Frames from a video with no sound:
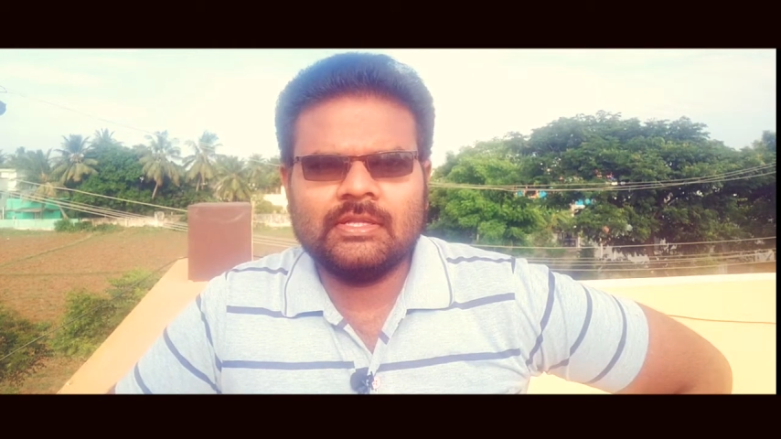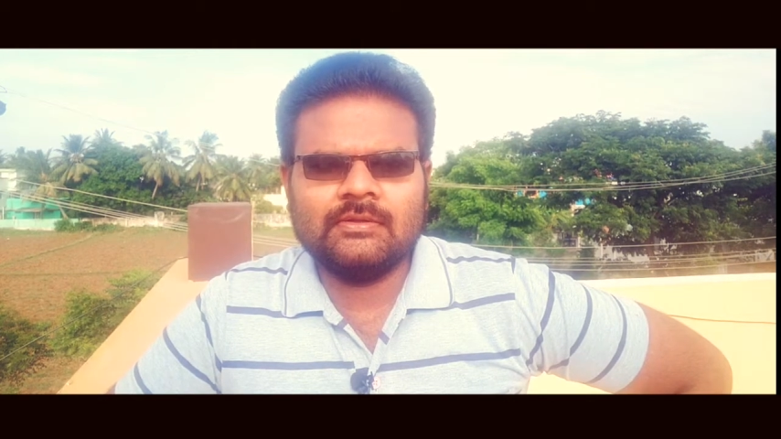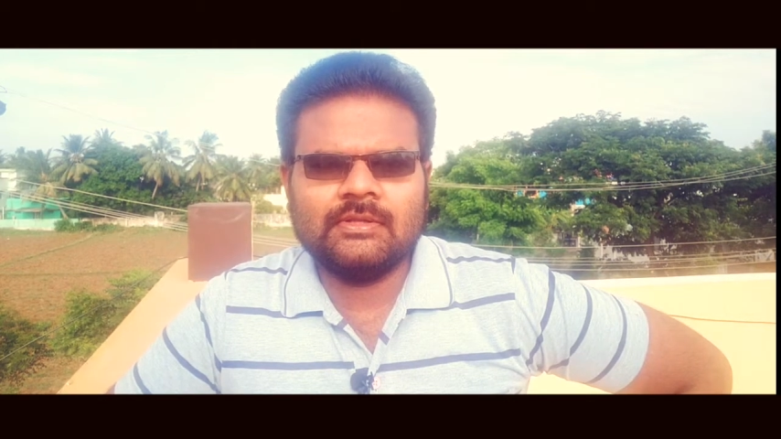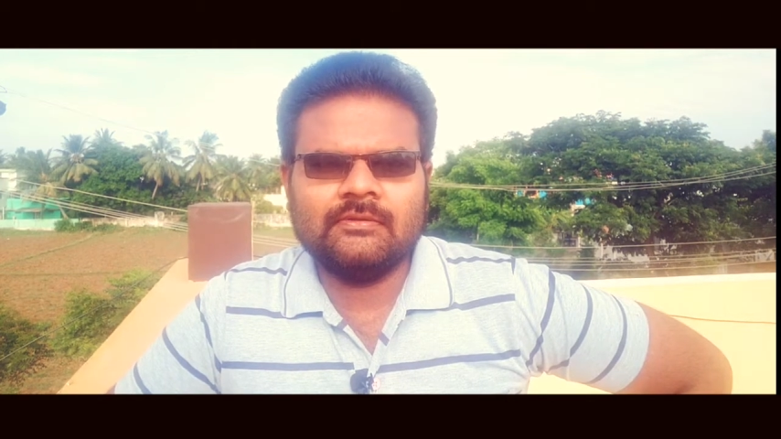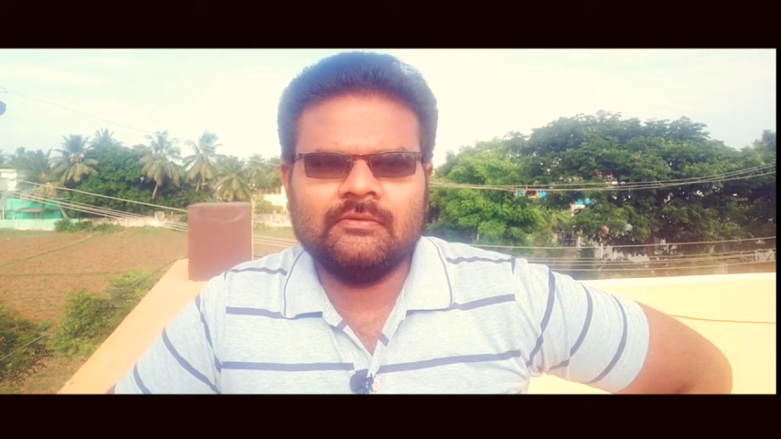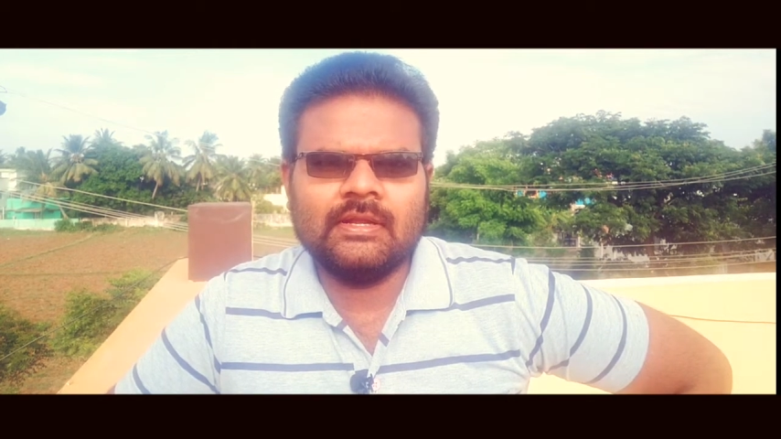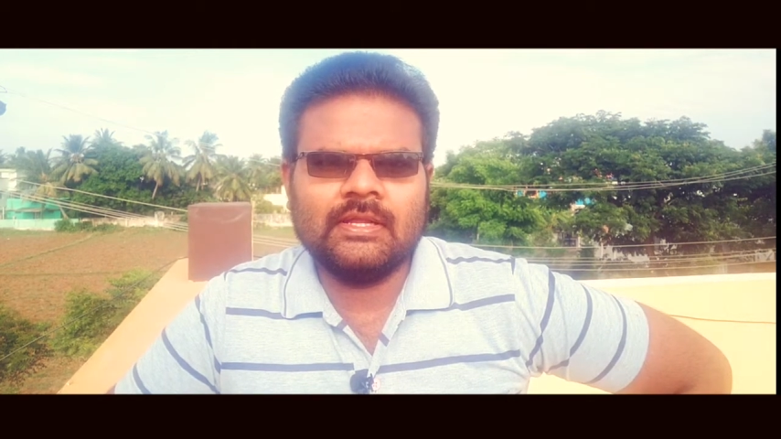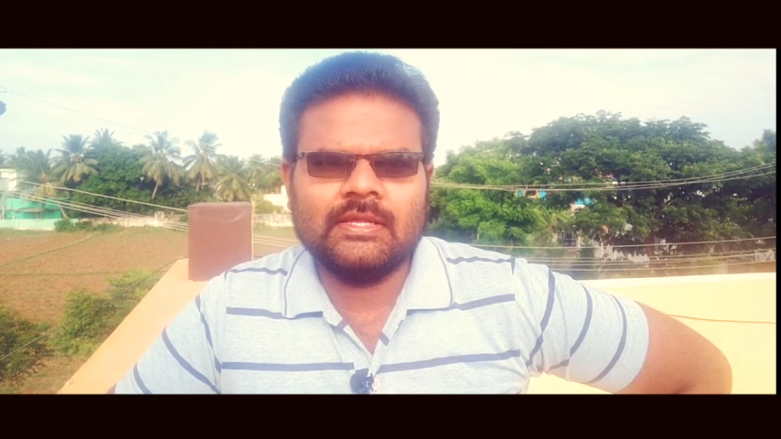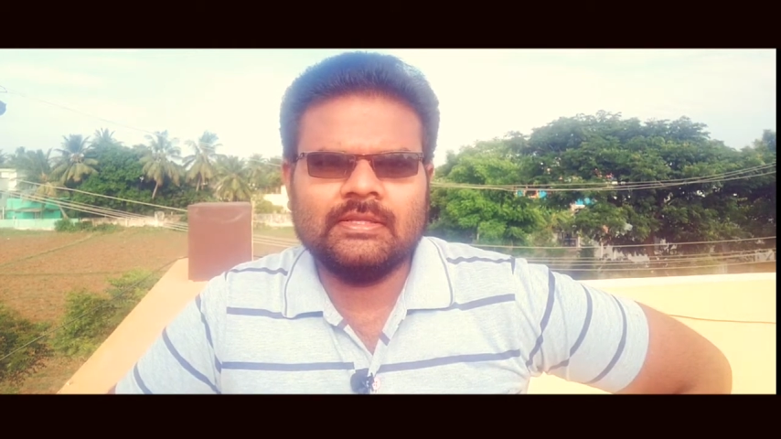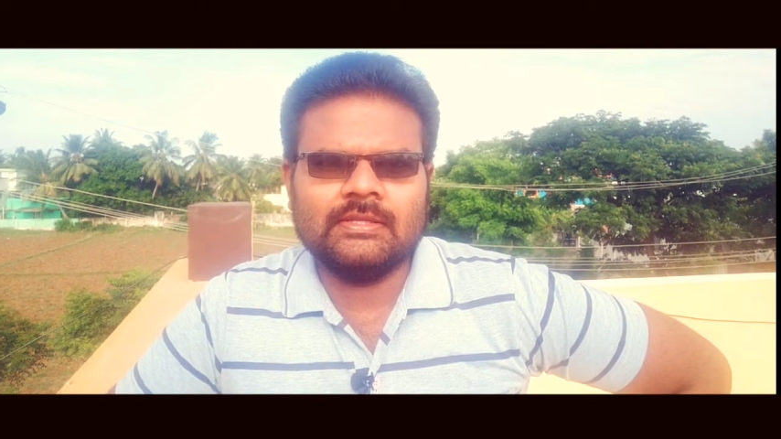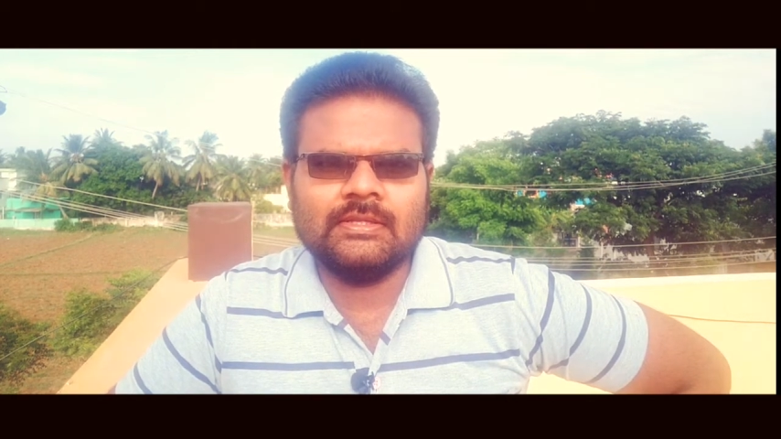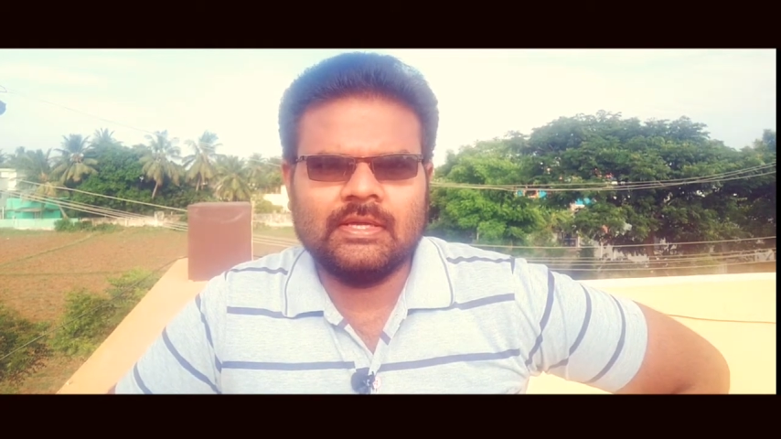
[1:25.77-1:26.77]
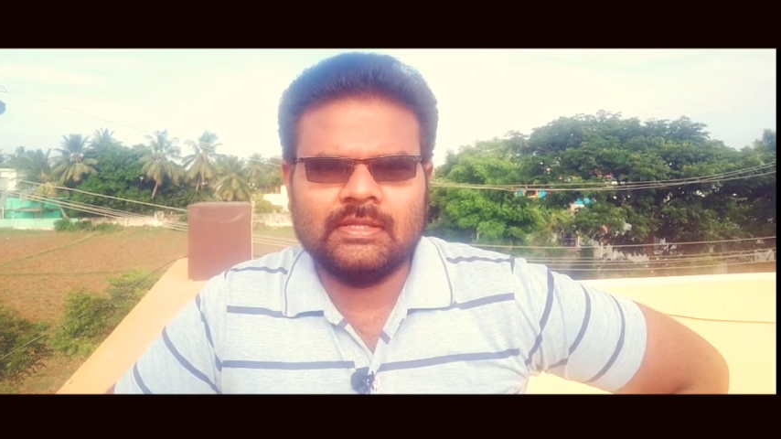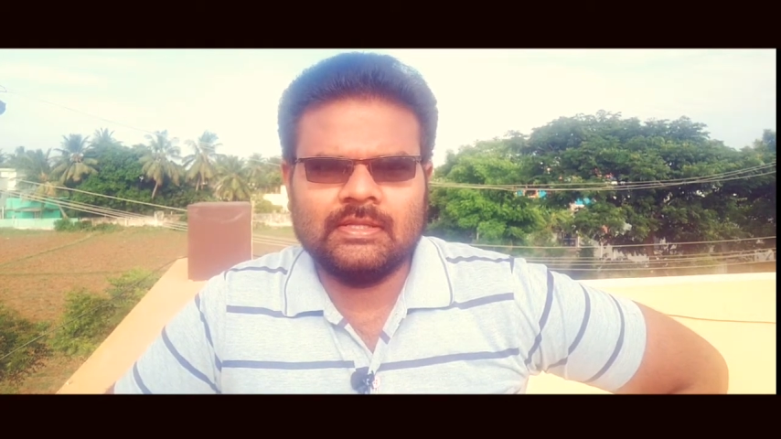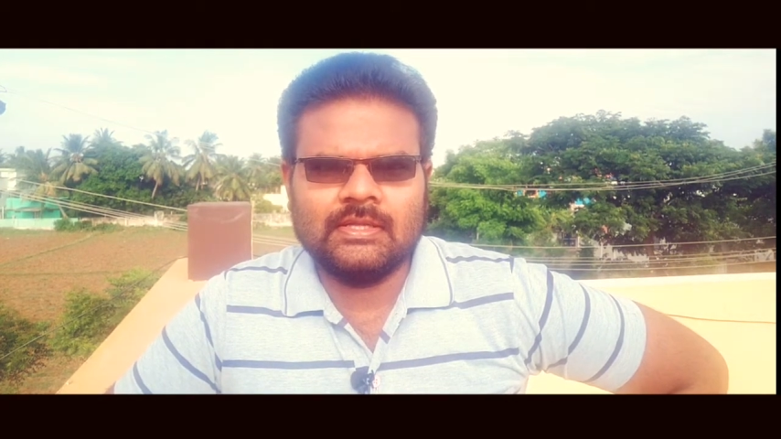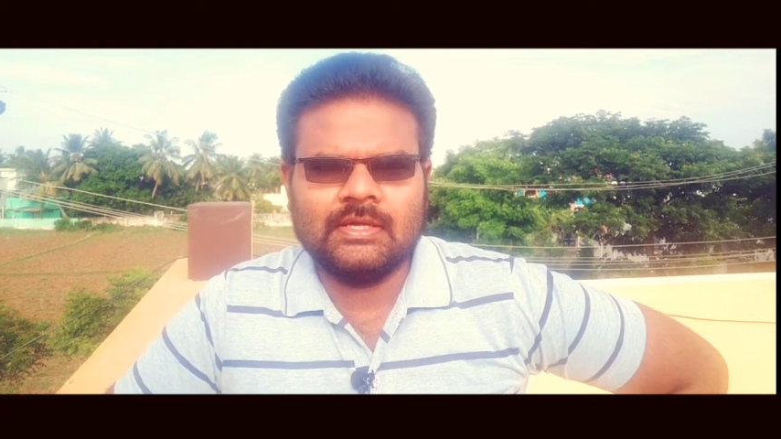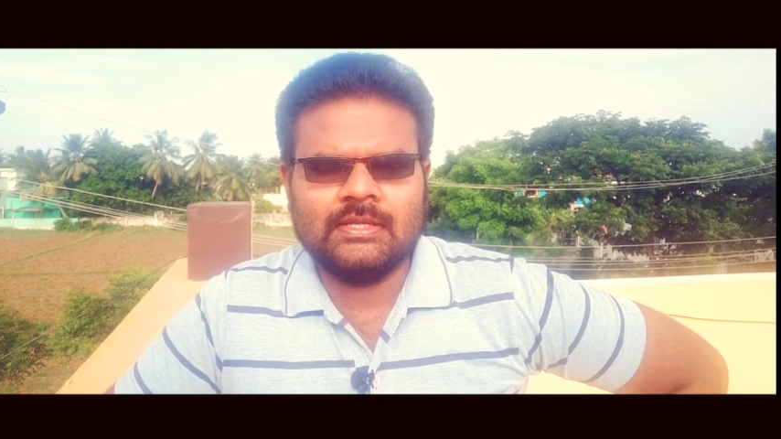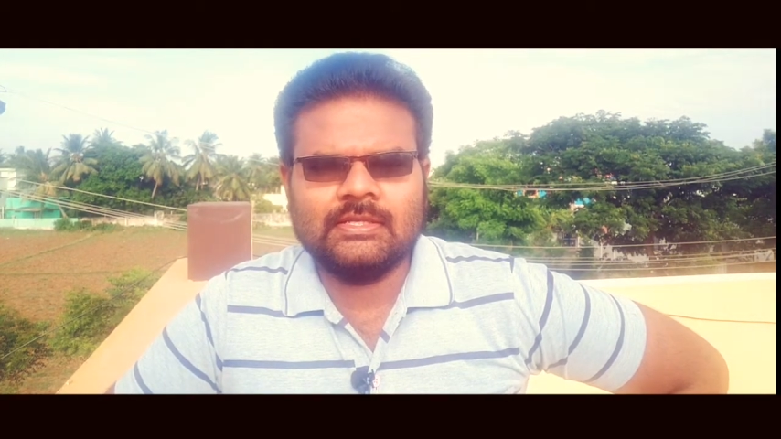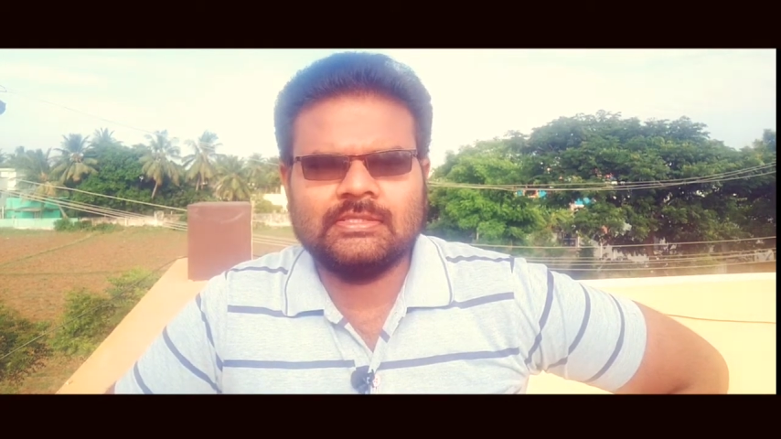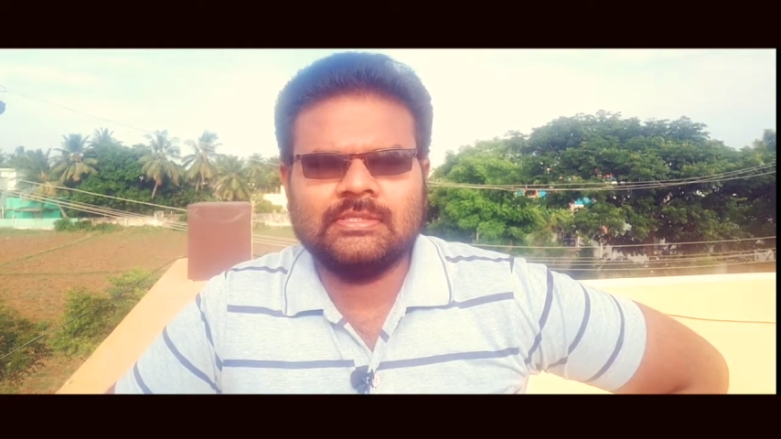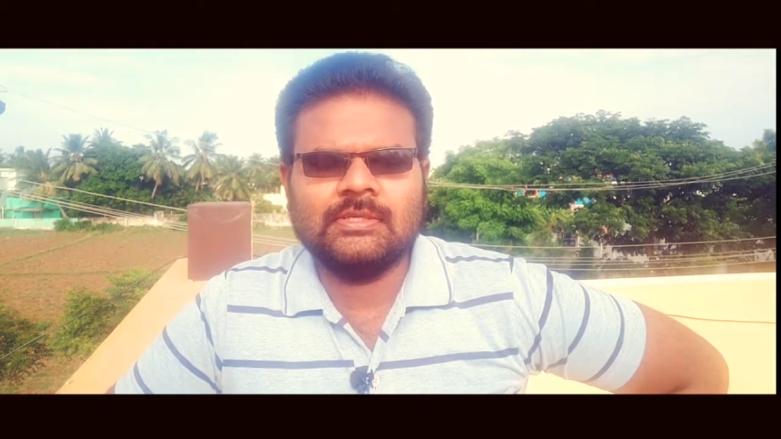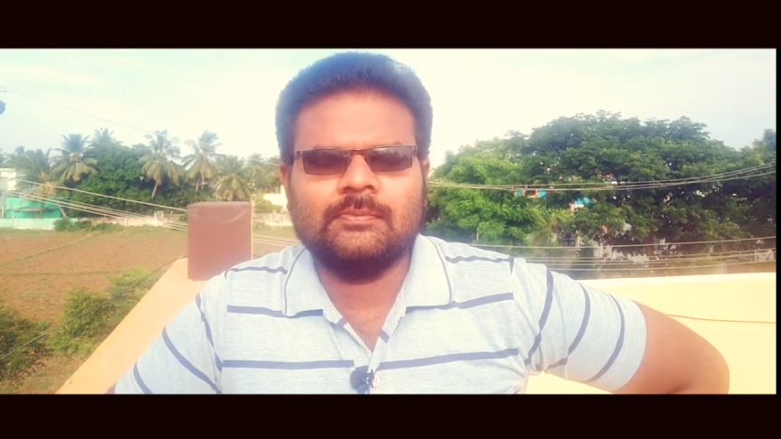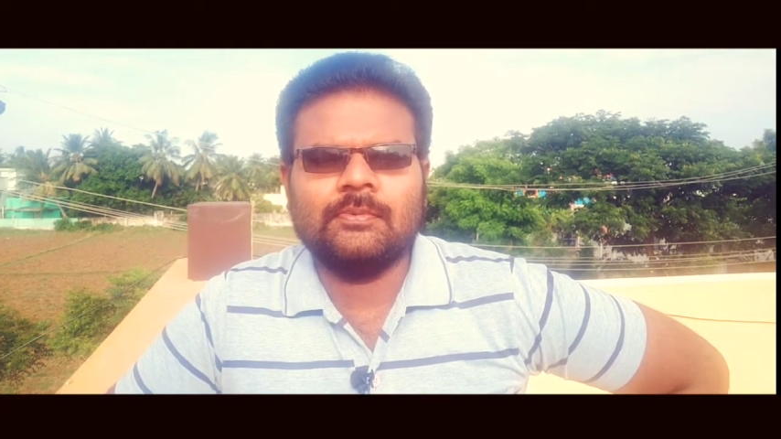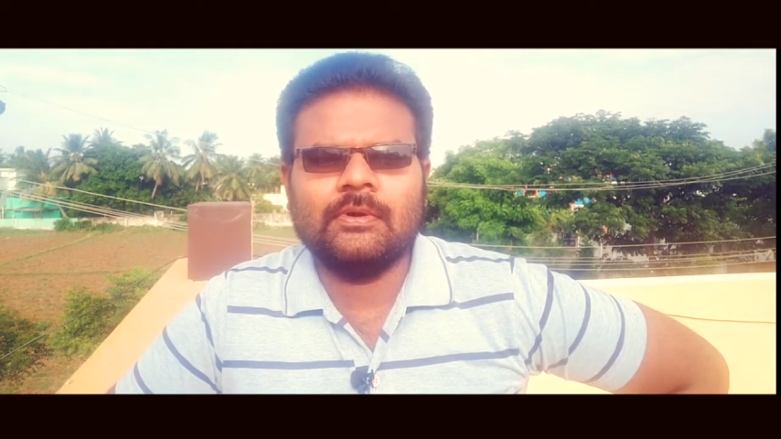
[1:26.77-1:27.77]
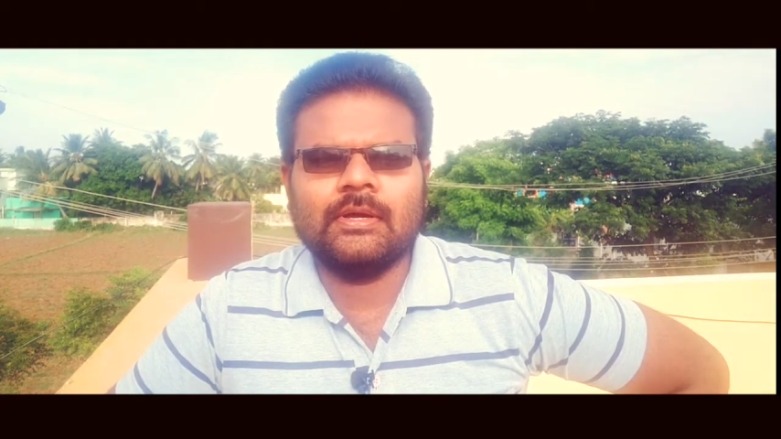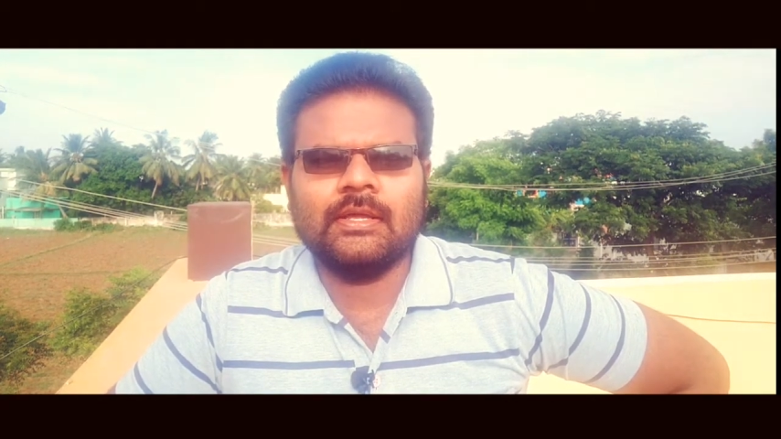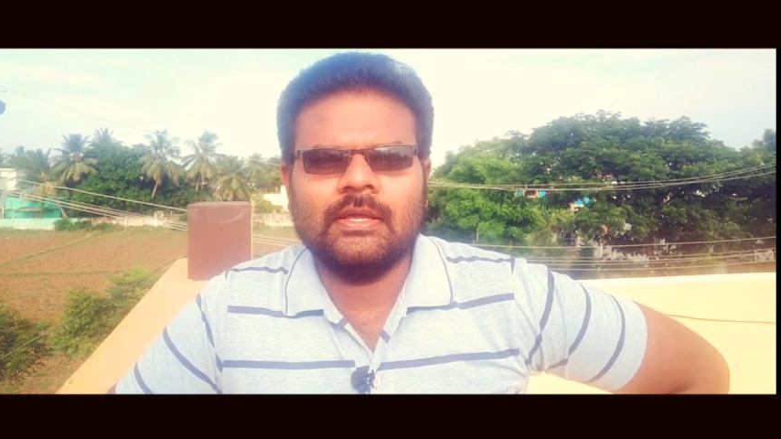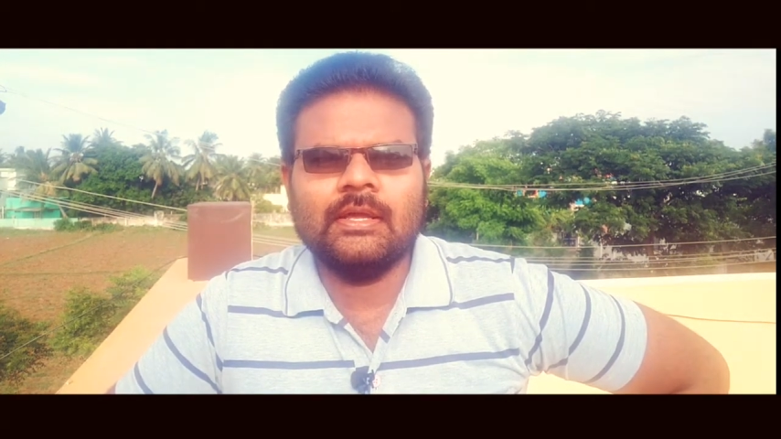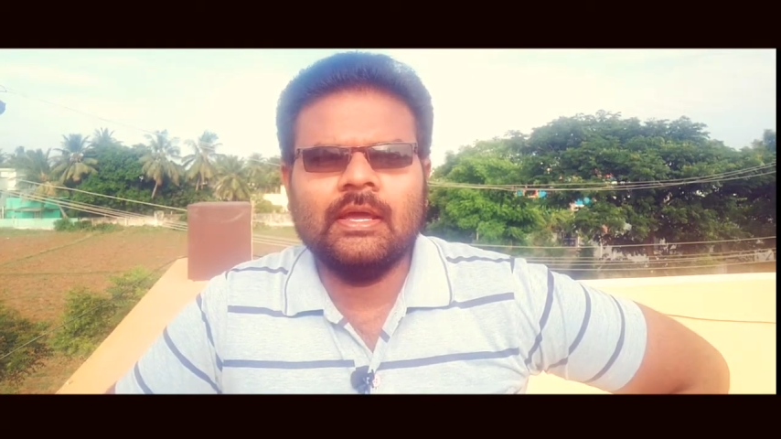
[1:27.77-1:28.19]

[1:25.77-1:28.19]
அது வந்து வெளியேற்றுது அந்த நச்சு புகை